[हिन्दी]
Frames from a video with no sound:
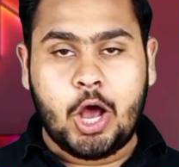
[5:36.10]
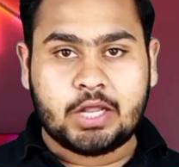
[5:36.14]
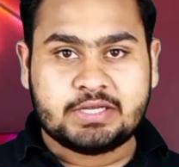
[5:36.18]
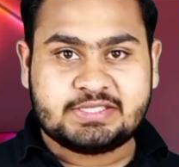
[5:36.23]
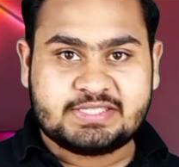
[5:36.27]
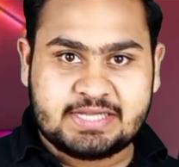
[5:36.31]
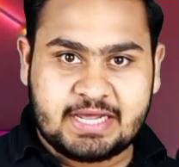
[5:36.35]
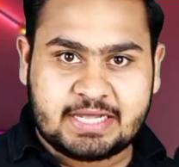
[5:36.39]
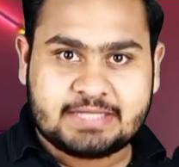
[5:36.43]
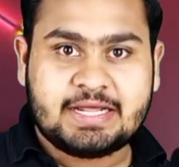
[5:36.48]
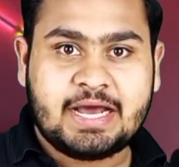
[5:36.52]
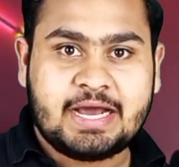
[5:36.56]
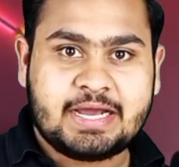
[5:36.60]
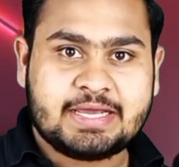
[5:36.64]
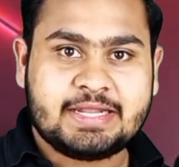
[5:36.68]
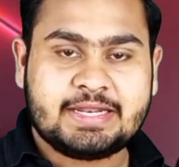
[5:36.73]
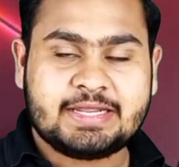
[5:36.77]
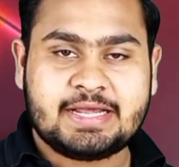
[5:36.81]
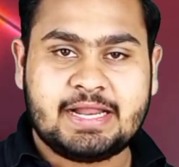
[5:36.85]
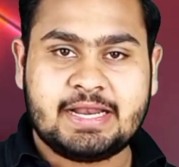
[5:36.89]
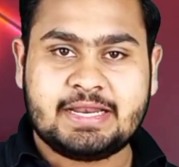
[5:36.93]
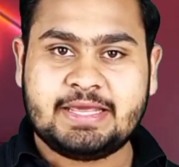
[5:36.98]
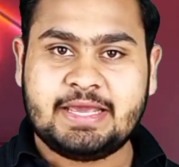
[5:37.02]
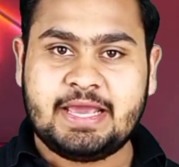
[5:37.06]
बहुत ज्यादा आगे
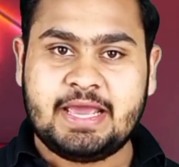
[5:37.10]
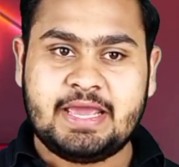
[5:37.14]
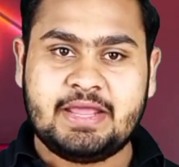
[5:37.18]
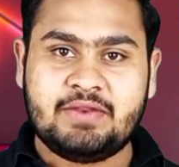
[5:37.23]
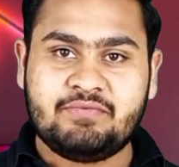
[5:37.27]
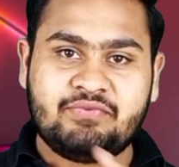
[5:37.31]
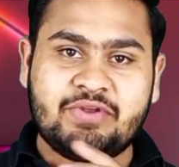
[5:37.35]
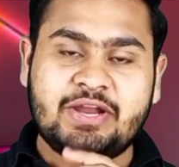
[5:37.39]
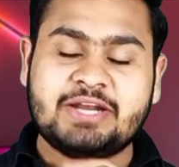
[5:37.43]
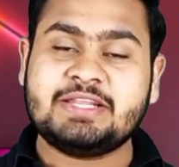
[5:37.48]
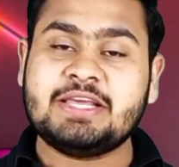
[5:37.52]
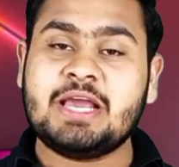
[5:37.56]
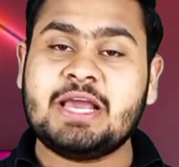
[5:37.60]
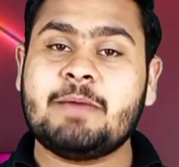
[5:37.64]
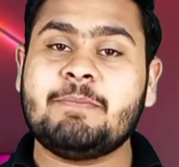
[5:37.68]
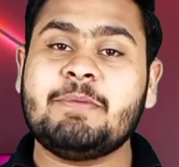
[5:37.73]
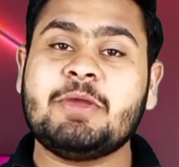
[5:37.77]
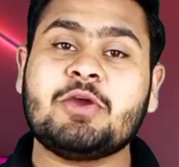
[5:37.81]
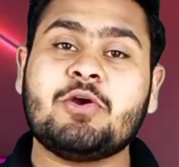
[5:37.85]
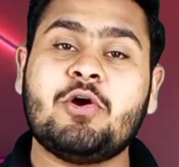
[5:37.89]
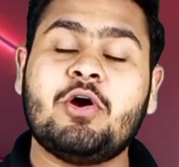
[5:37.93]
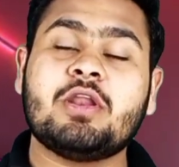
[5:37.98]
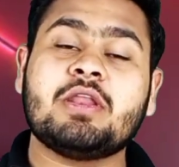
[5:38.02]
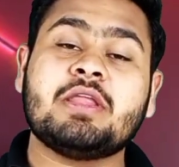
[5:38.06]
निकल गया है इनफैक्ट यहाँ पे
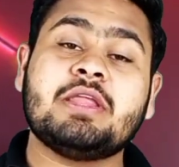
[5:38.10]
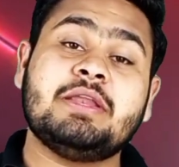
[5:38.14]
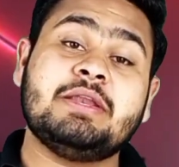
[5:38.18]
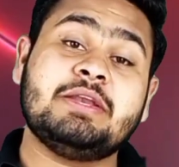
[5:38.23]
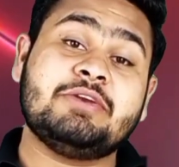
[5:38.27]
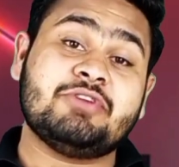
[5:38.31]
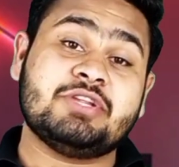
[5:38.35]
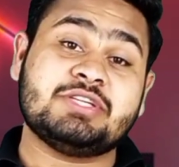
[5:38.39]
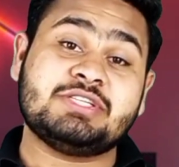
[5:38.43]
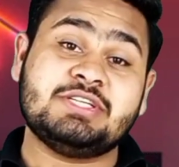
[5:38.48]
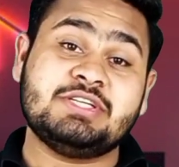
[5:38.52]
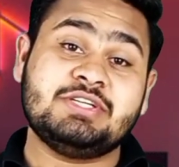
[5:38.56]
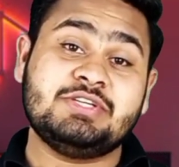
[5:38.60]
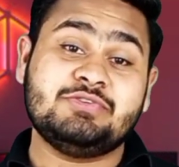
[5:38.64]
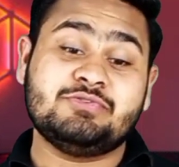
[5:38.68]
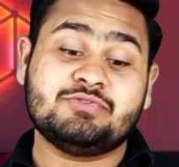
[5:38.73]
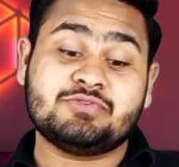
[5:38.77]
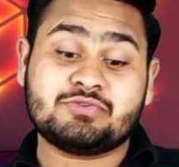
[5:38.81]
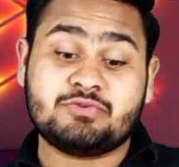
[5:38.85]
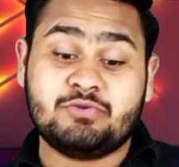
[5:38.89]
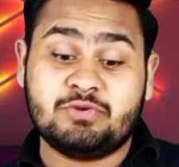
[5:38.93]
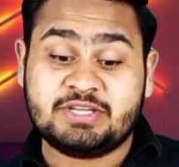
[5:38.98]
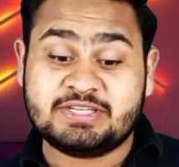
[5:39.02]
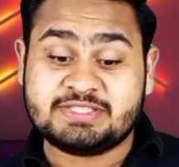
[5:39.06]
एक और इंटरेस्टिंग
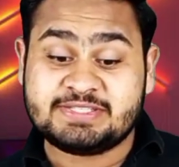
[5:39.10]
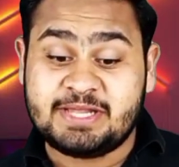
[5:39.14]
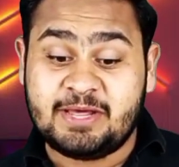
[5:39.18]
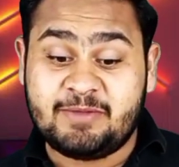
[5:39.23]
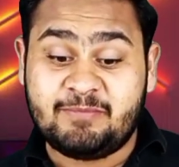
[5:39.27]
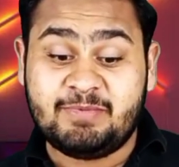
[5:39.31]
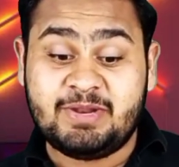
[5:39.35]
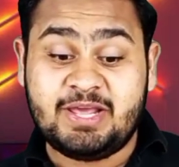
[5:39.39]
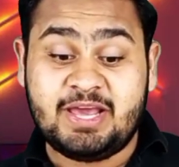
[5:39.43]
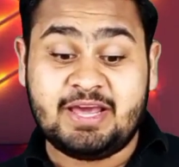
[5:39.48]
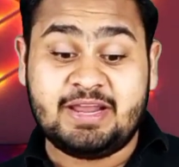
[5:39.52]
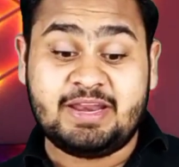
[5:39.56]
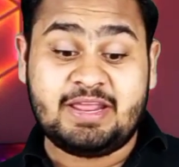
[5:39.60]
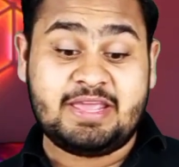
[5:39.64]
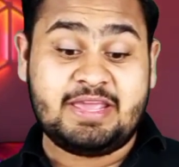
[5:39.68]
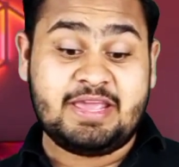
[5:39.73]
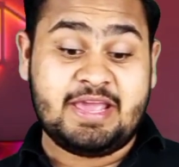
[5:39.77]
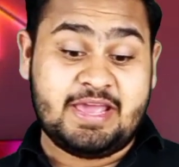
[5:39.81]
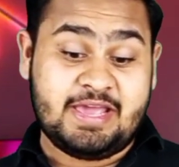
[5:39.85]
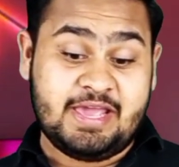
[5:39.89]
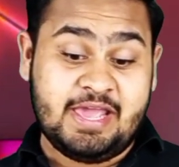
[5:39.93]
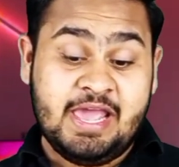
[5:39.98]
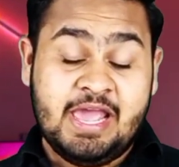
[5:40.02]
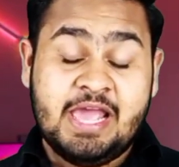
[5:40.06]
न्यूज खुल के सामने आ रही
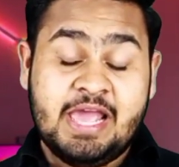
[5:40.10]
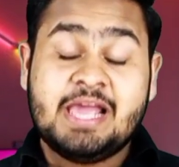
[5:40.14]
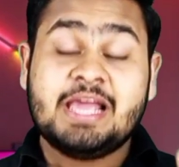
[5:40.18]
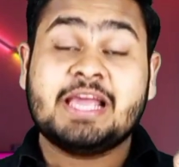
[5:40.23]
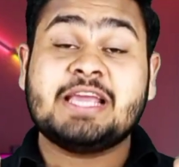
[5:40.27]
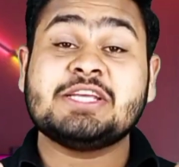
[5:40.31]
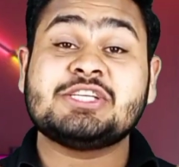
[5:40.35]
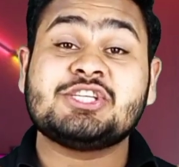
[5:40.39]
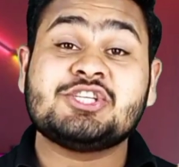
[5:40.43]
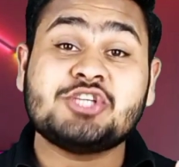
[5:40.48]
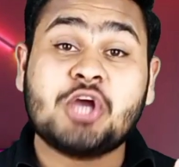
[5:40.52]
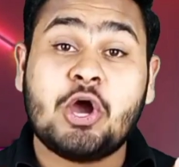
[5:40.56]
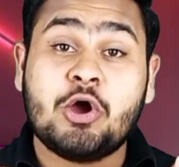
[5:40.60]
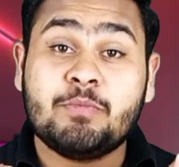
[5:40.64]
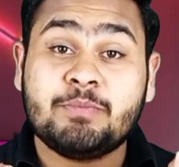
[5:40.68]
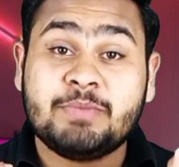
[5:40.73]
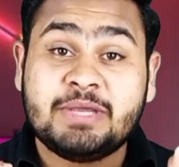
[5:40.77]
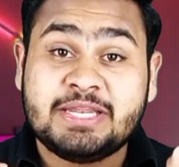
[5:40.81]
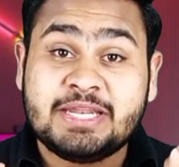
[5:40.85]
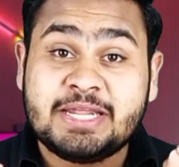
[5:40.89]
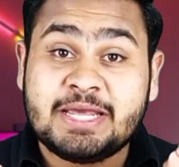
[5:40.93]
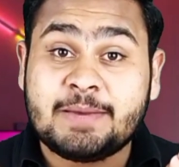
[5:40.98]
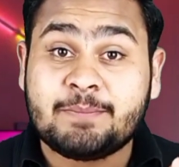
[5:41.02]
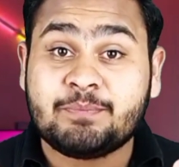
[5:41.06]
है कि
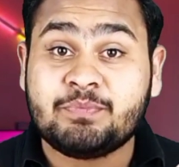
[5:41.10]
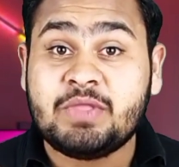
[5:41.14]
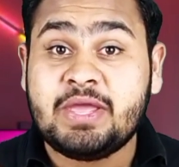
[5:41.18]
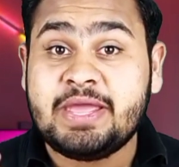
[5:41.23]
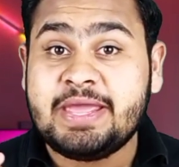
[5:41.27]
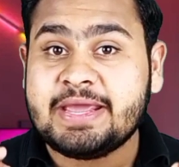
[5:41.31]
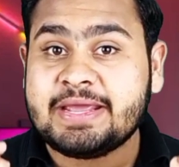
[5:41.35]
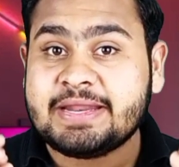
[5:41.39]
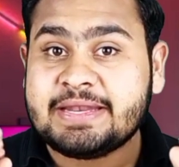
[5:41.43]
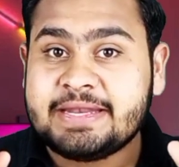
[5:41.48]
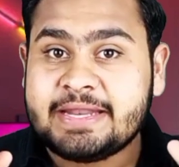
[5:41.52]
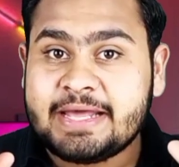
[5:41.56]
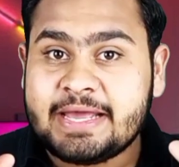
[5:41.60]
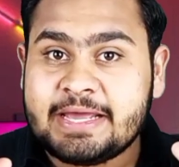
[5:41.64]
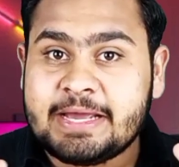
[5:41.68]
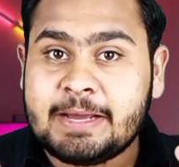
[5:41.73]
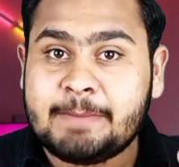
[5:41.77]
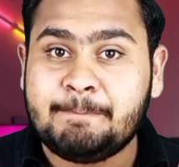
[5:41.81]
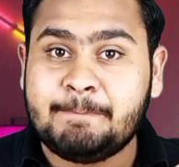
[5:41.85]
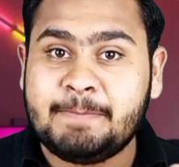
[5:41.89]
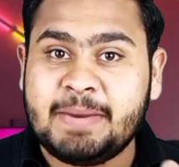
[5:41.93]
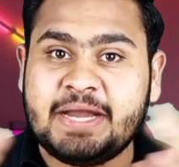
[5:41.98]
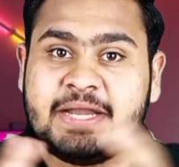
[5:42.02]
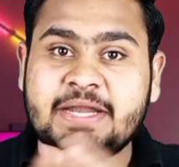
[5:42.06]
शाओमी ने अपना एक नया
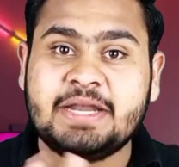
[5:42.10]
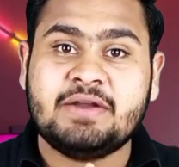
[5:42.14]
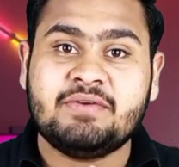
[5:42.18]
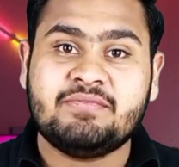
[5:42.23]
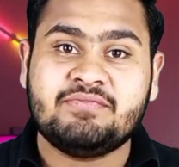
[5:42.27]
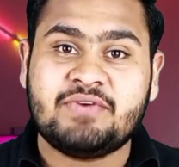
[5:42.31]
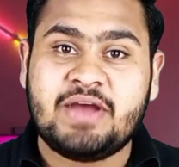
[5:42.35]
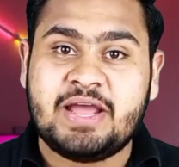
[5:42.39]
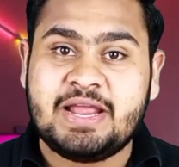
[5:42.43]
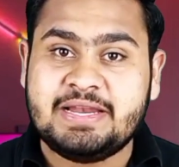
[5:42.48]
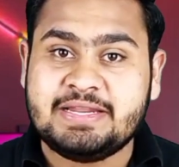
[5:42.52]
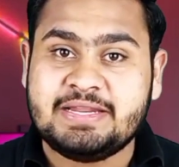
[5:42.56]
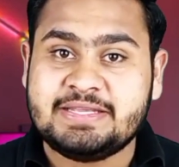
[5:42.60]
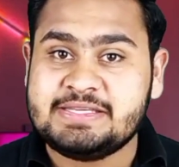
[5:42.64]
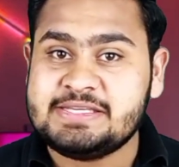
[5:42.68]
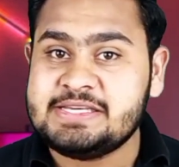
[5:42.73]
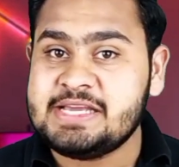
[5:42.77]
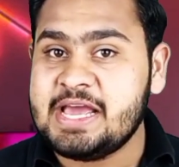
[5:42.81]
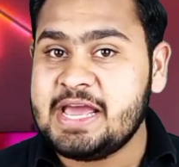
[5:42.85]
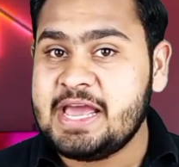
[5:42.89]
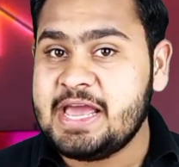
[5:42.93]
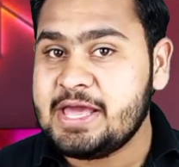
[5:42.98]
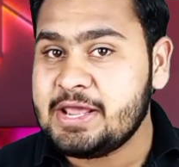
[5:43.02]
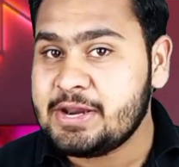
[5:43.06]
पेटेंट फाइल
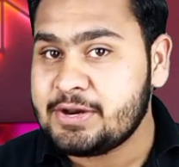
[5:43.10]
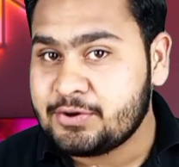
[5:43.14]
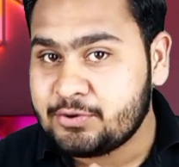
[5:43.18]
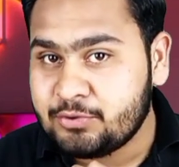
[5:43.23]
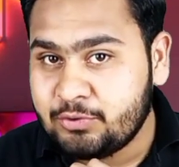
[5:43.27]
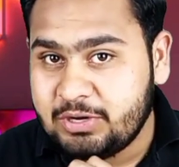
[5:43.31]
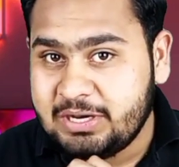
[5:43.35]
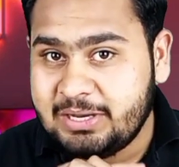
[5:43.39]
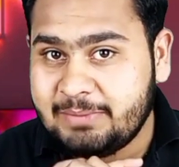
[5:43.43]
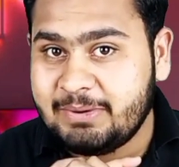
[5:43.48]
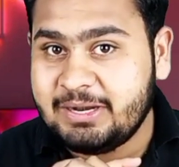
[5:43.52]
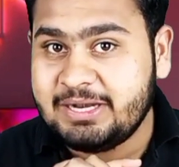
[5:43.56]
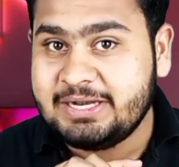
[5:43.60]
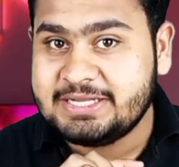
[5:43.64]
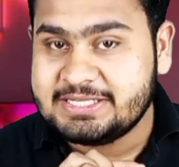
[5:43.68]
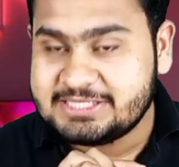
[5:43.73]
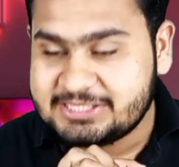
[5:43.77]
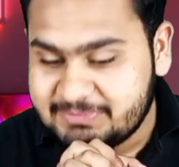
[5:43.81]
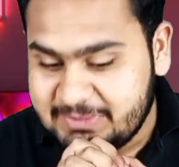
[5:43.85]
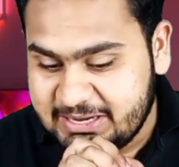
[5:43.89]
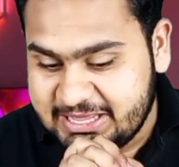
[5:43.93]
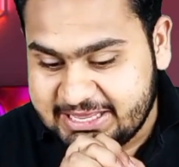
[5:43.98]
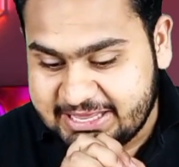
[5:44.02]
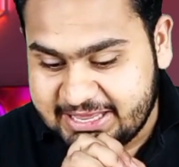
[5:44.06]
किया है रोलेबल
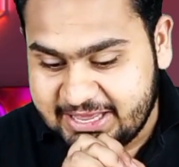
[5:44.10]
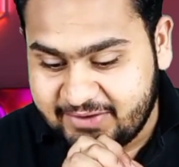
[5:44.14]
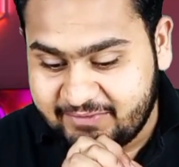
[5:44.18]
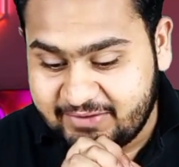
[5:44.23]
डिस्प्ले